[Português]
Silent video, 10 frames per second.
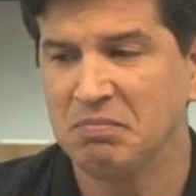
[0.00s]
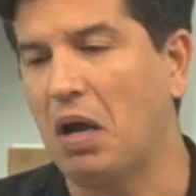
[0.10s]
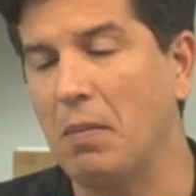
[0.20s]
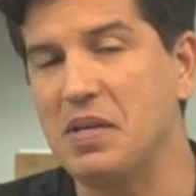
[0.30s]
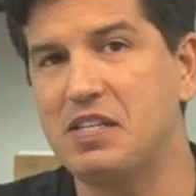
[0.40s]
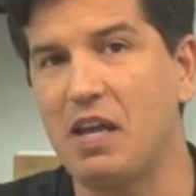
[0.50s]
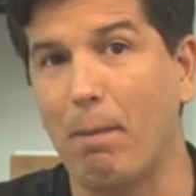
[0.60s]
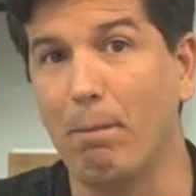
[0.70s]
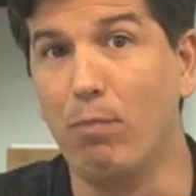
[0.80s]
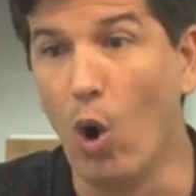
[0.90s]
O ABC é
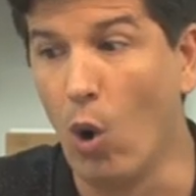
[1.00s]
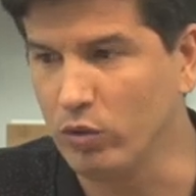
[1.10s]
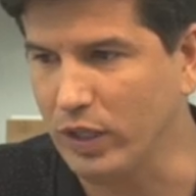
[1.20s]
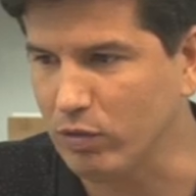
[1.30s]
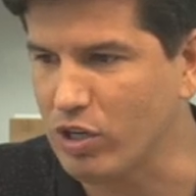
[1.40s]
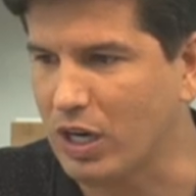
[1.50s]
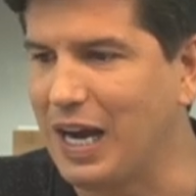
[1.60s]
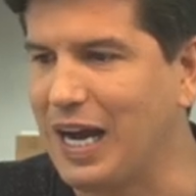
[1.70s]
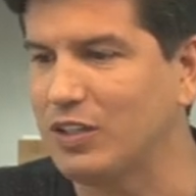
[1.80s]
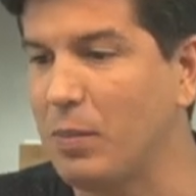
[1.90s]
bom dentro de
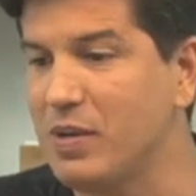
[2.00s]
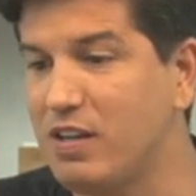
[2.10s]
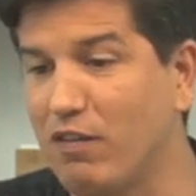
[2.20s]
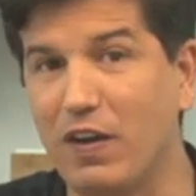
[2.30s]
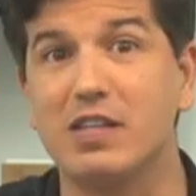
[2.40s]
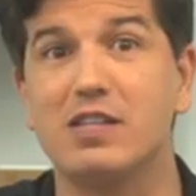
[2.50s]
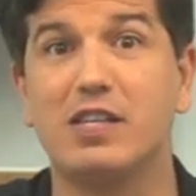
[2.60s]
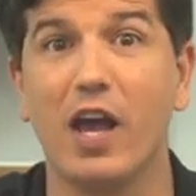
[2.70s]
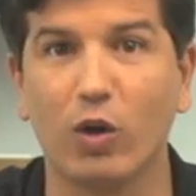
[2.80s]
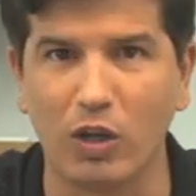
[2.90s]
casa, o ABC
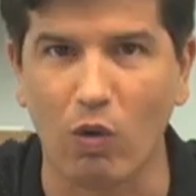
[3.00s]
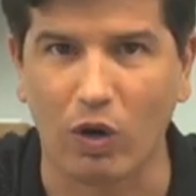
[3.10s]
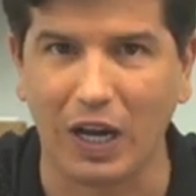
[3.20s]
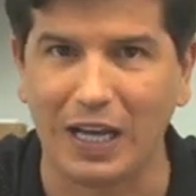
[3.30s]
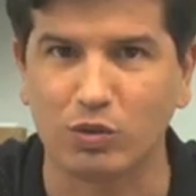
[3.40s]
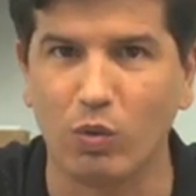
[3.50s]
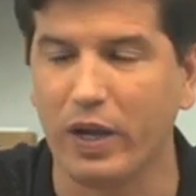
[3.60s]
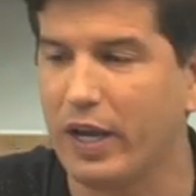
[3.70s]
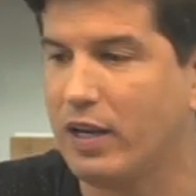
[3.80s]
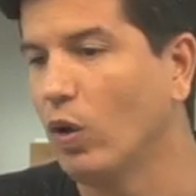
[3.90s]
venceu já o Clássico
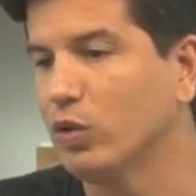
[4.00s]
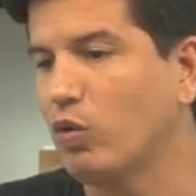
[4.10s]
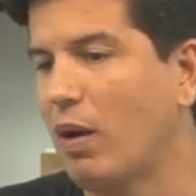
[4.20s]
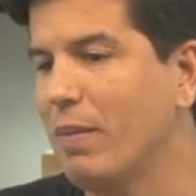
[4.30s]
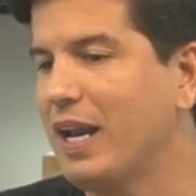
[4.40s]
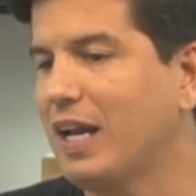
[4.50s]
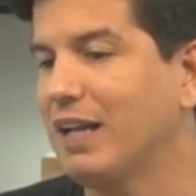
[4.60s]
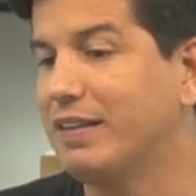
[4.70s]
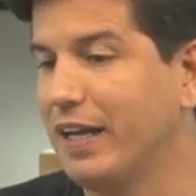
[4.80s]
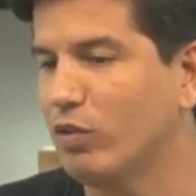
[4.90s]
Rei contra o América
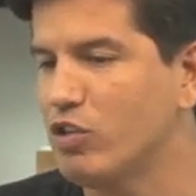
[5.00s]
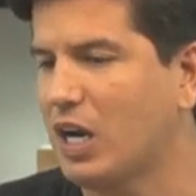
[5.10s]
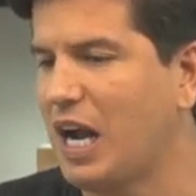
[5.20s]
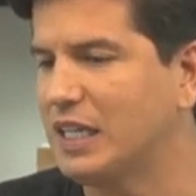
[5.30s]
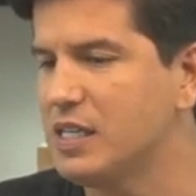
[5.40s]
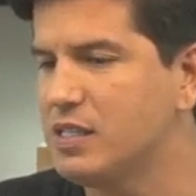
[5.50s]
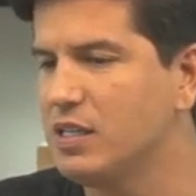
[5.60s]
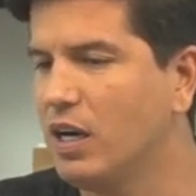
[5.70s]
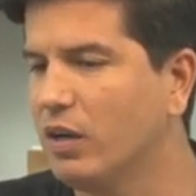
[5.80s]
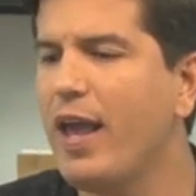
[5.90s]
dentro de casa esse
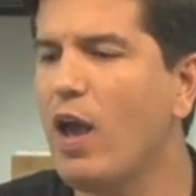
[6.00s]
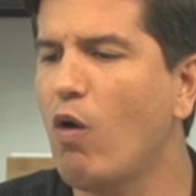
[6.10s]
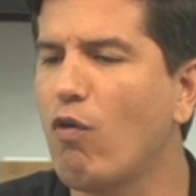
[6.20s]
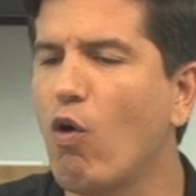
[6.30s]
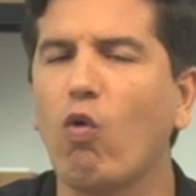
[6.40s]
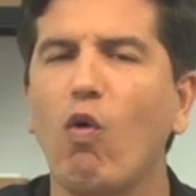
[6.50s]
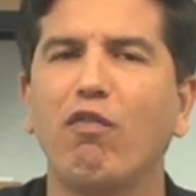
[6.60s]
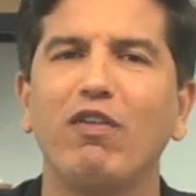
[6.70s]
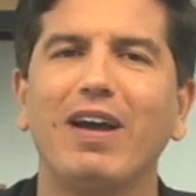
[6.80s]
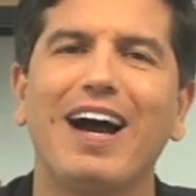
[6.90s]
ano. Eu vou
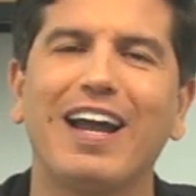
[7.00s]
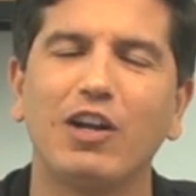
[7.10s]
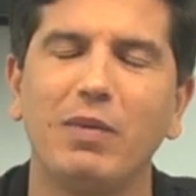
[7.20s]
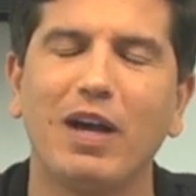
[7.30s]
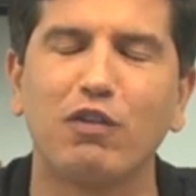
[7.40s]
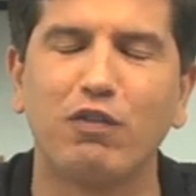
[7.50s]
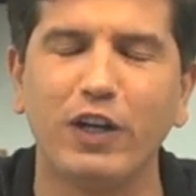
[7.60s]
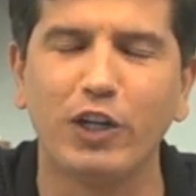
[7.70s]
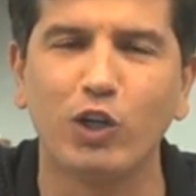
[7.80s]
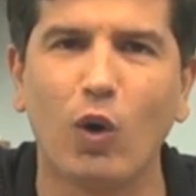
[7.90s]
confiar as minhas
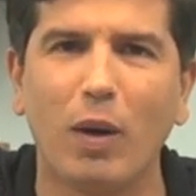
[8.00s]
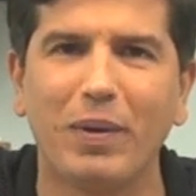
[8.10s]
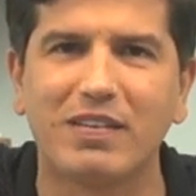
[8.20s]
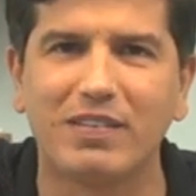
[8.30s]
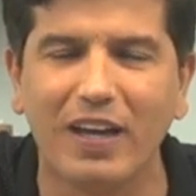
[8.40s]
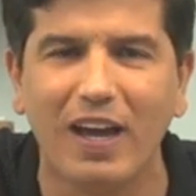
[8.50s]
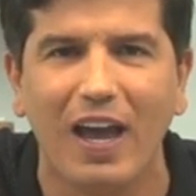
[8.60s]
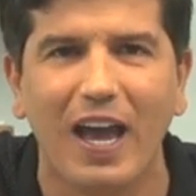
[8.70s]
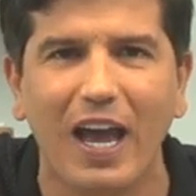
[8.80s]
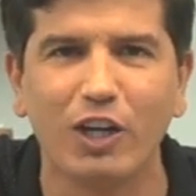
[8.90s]
fichas no ABC,
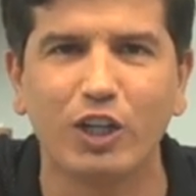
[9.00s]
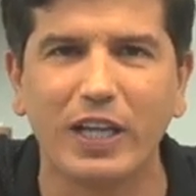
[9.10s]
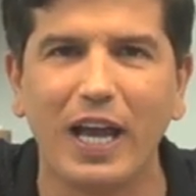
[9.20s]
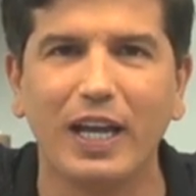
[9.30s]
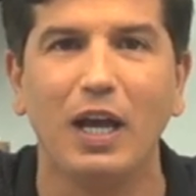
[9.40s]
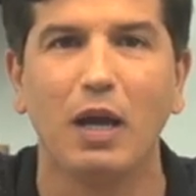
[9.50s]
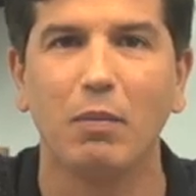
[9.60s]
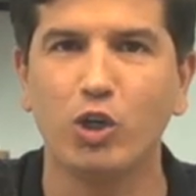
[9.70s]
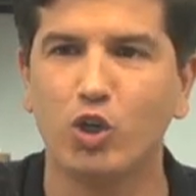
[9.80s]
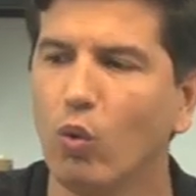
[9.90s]
hashtag
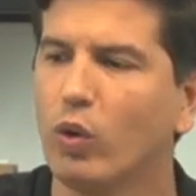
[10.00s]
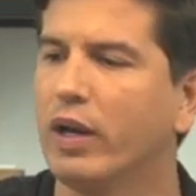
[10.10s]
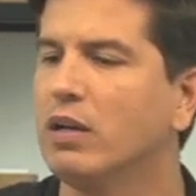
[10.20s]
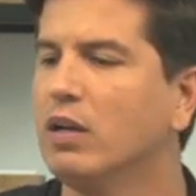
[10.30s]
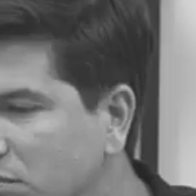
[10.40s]
me julguem.